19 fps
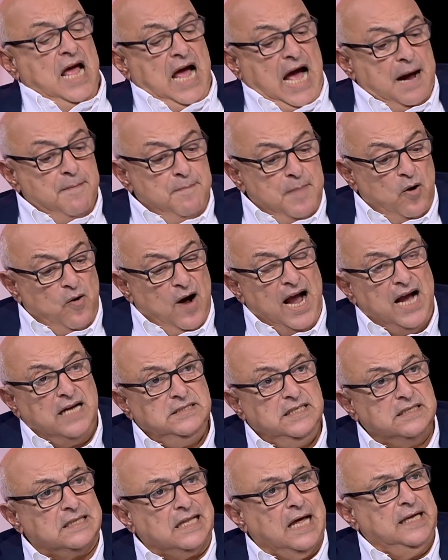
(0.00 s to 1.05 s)
اما واحد
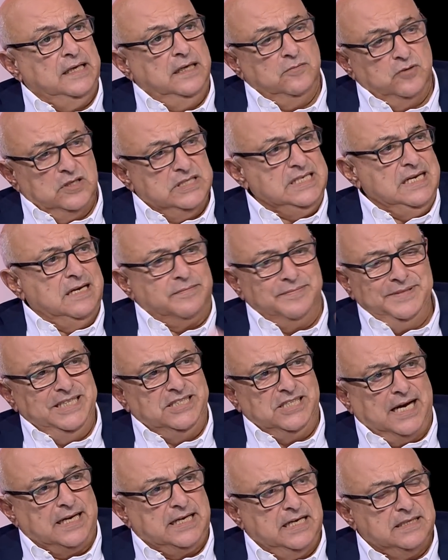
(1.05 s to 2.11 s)
يطلع لي وزير بديش
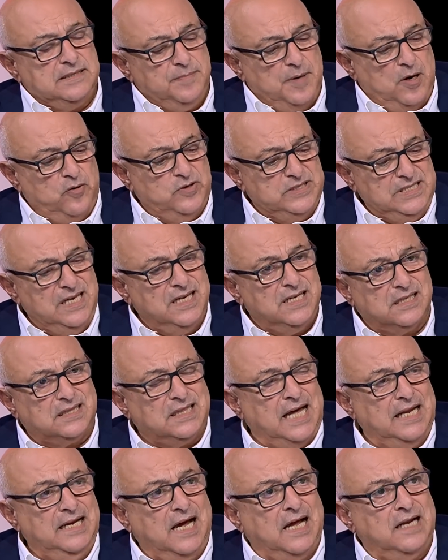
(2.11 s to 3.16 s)
احكي اسماء، وزير
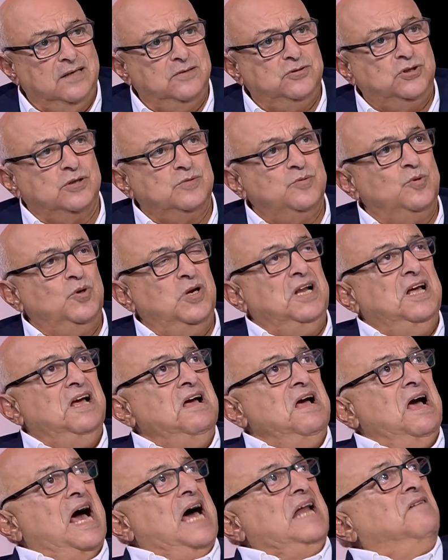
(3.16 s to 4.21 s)
يطلع لي على شو اسمه يقول
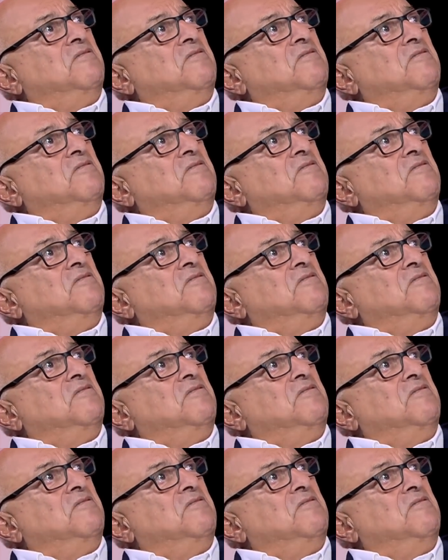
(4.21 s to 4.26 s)
انا